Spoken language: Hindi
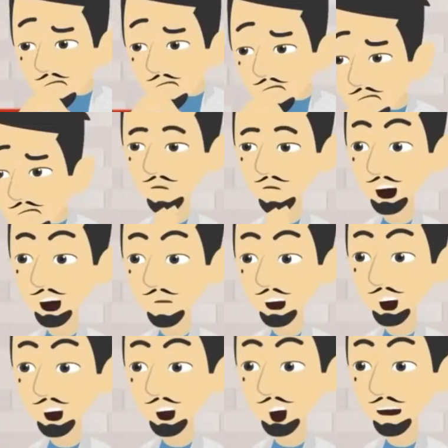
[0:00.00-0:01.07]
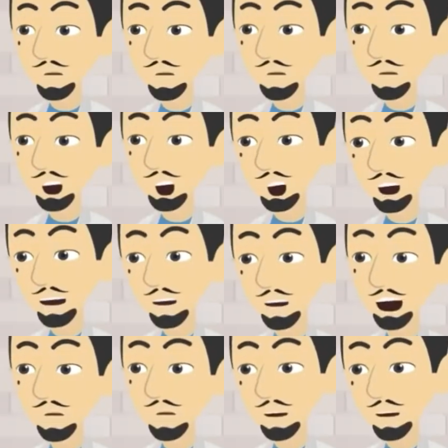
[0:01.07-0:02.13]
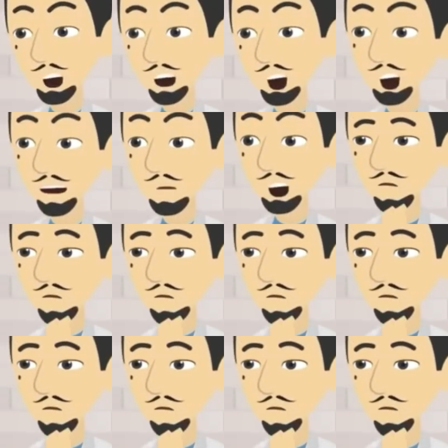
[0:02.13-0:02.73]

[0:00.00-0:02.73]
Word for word: हूँ अरे वाह तब तो मेरी भी समस्या दूर हो गई